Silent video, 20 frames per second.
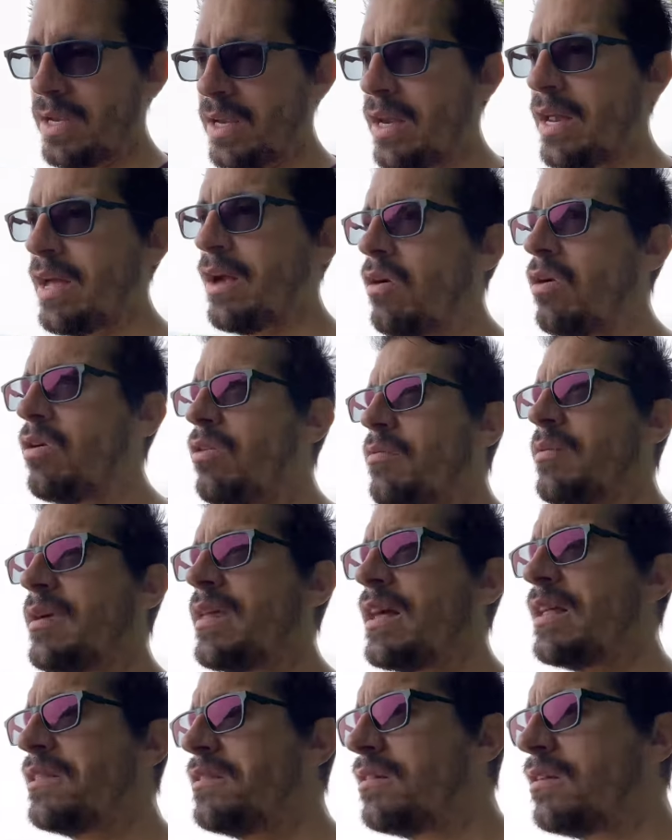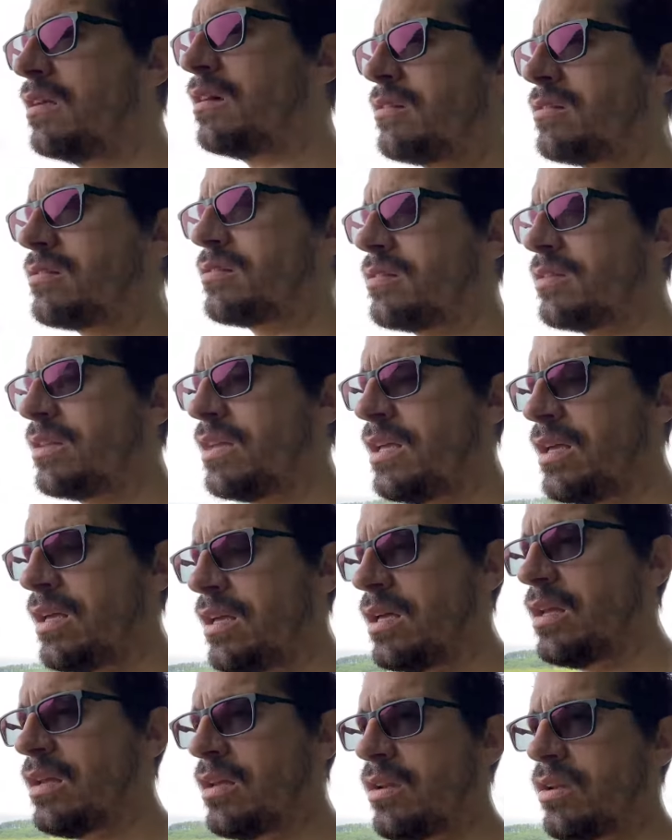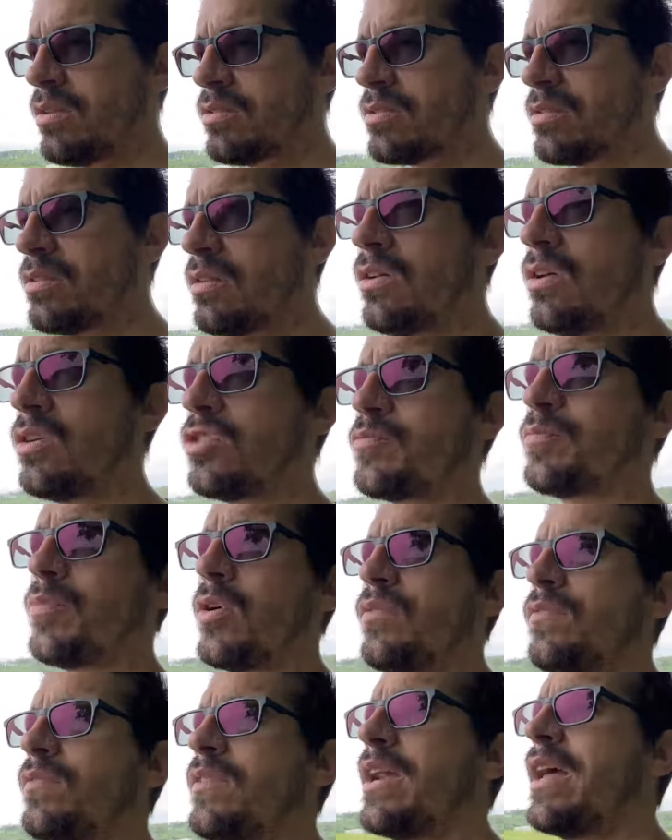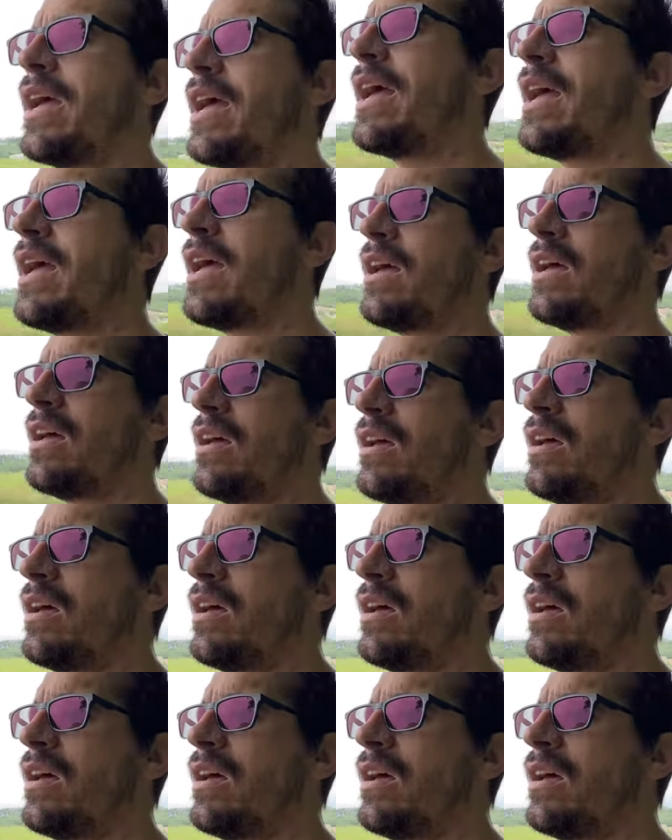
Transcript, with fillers: Iré olvidándolos y los, los pondré